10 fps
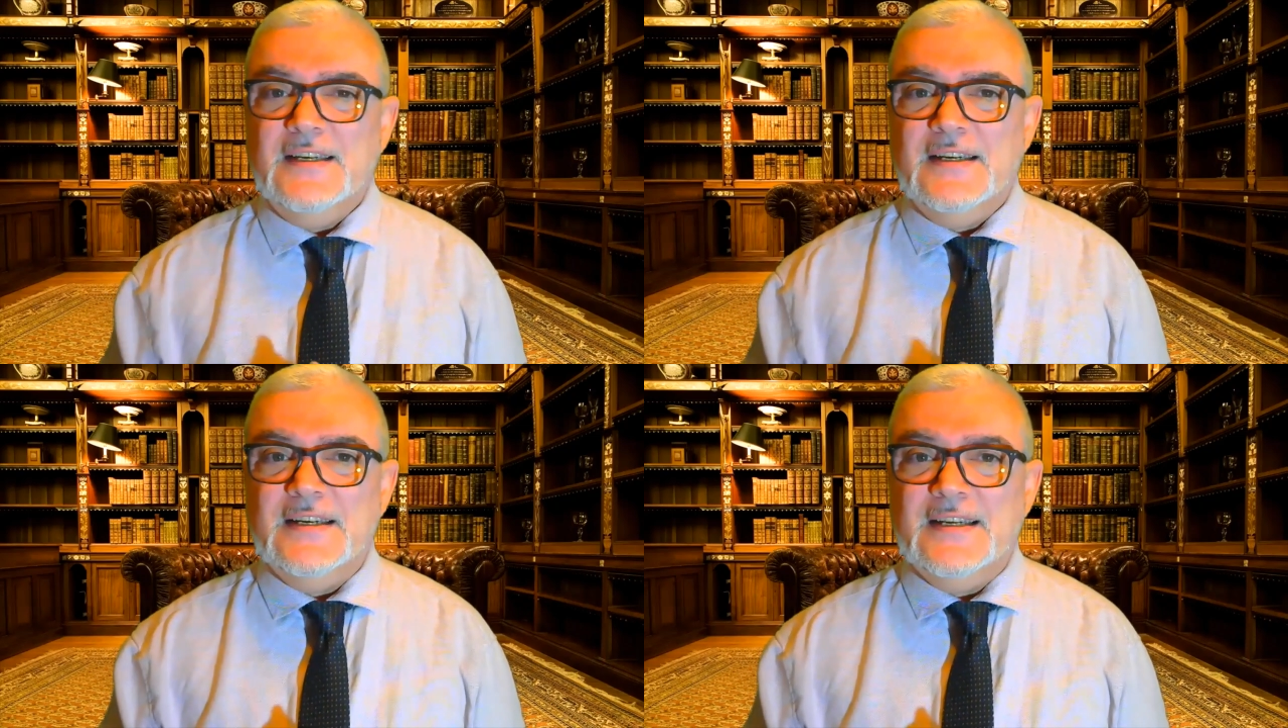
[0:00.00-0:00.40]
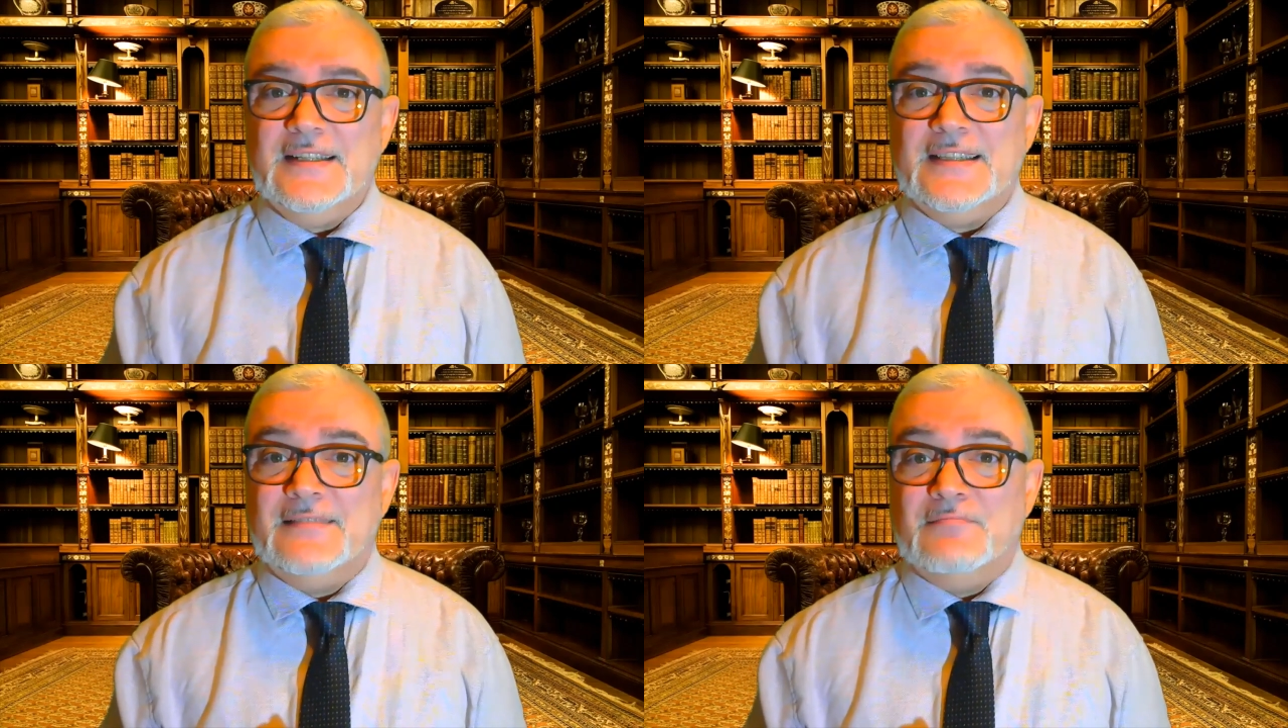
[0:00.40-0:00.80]

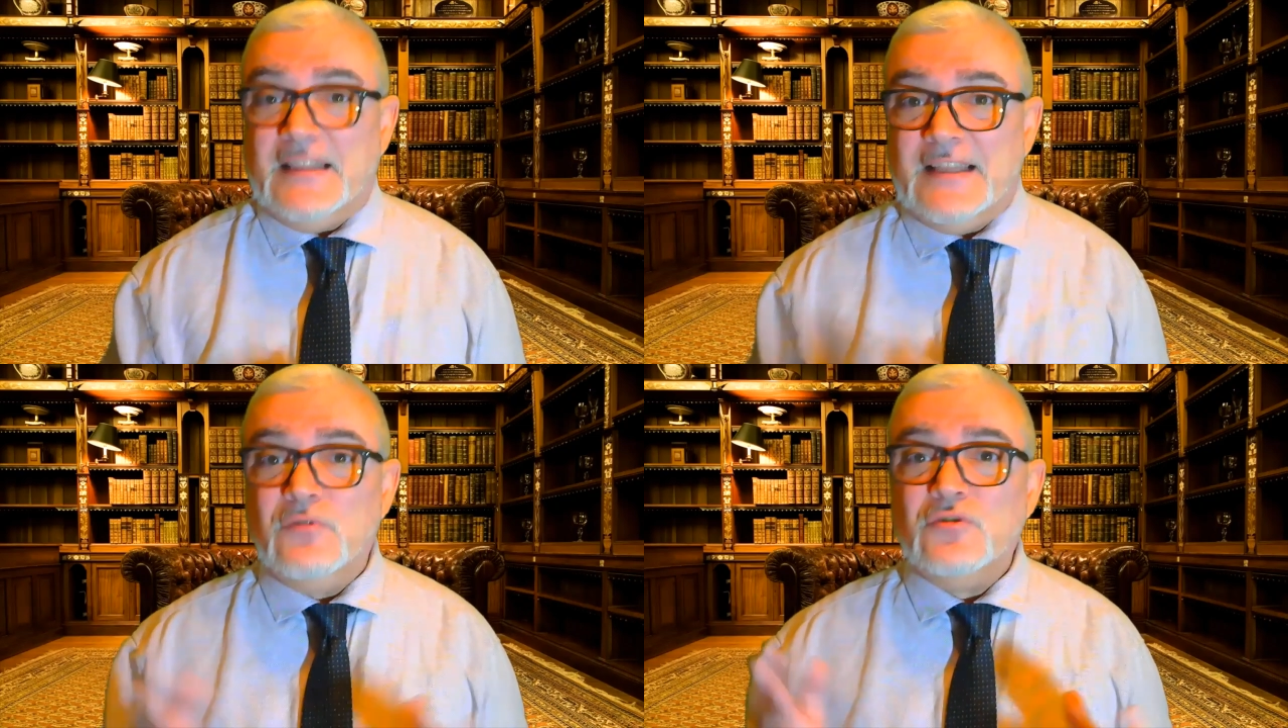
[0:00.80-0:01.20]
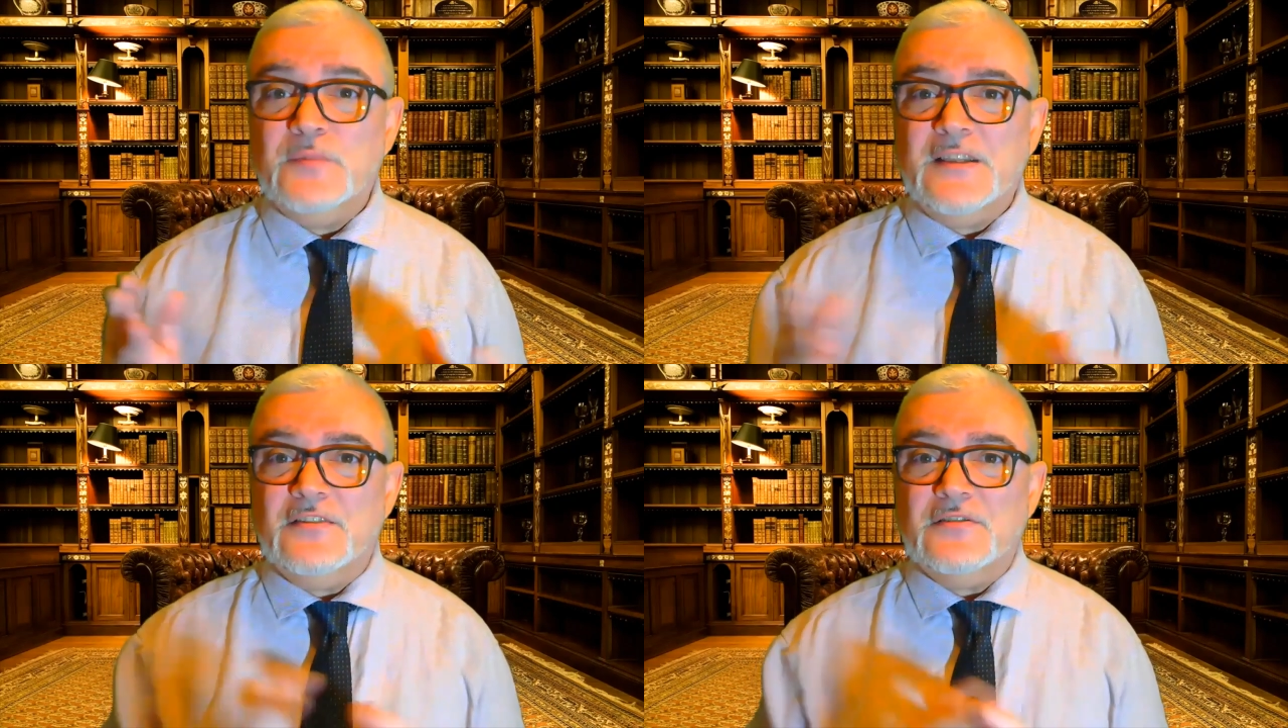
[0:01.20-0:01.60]
eh, te dan unos
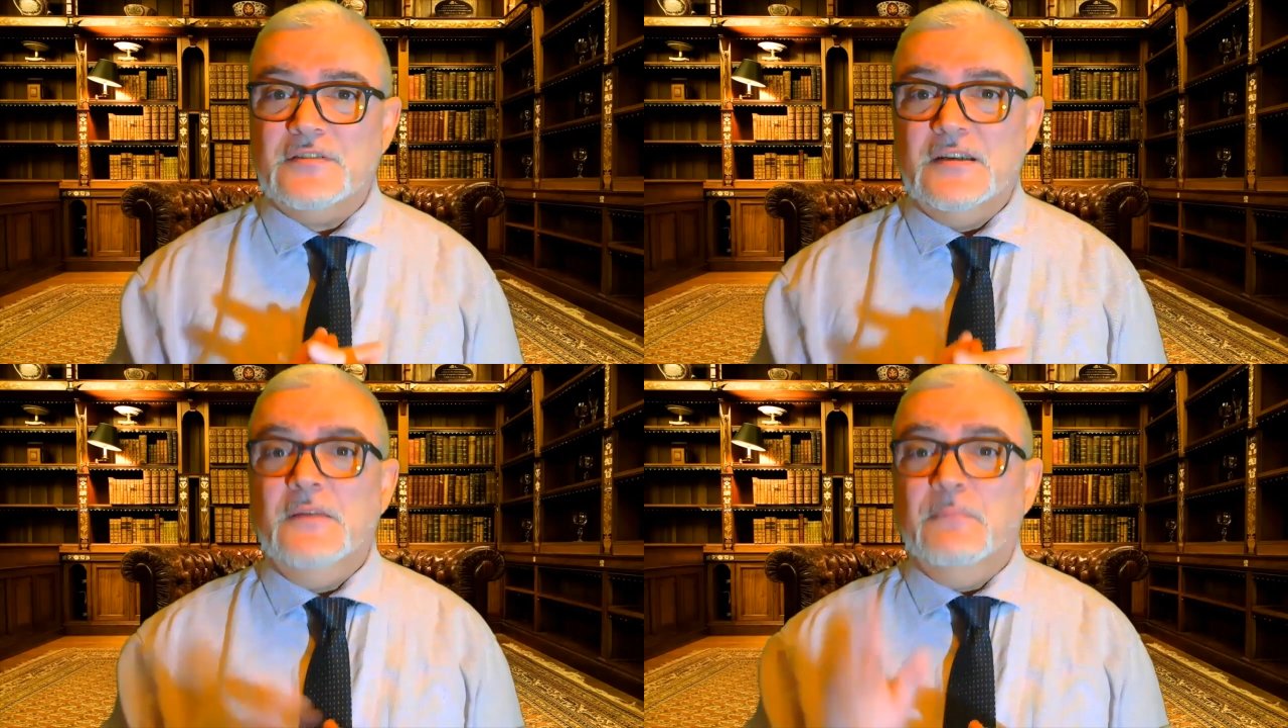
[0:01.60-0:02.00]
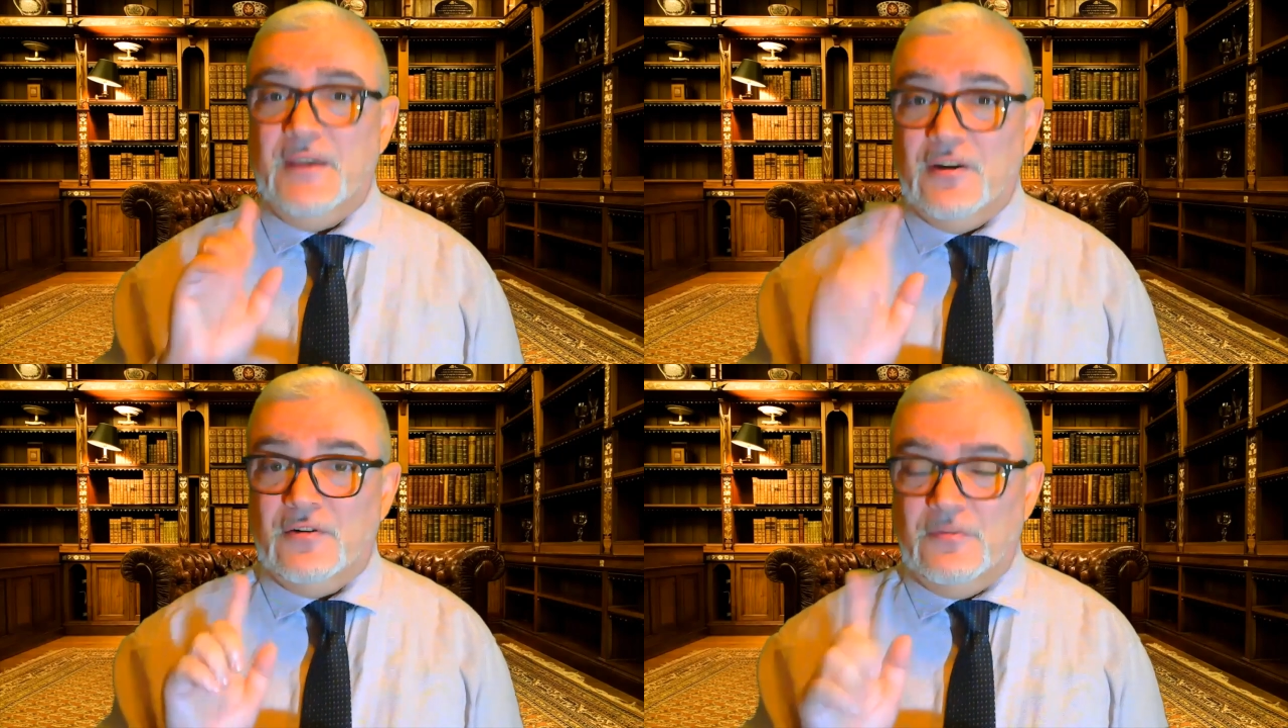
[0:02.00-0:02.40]
vídeos,
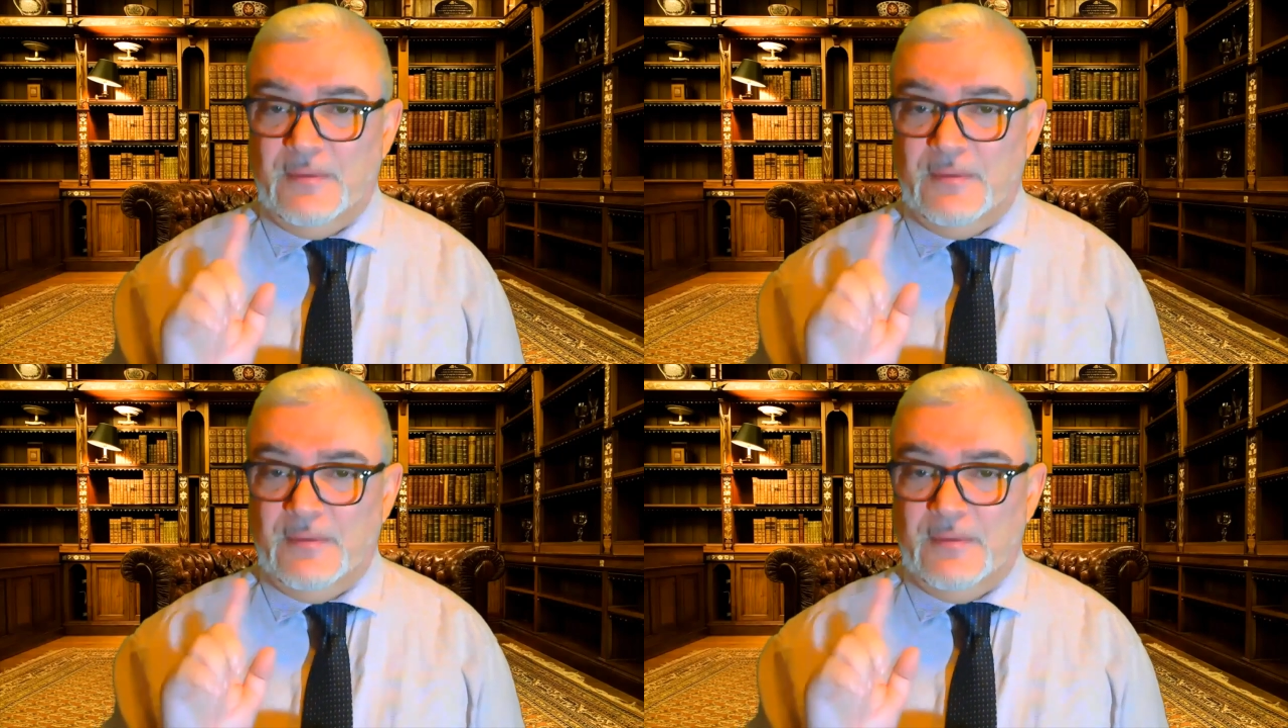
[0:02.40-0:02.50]
pero,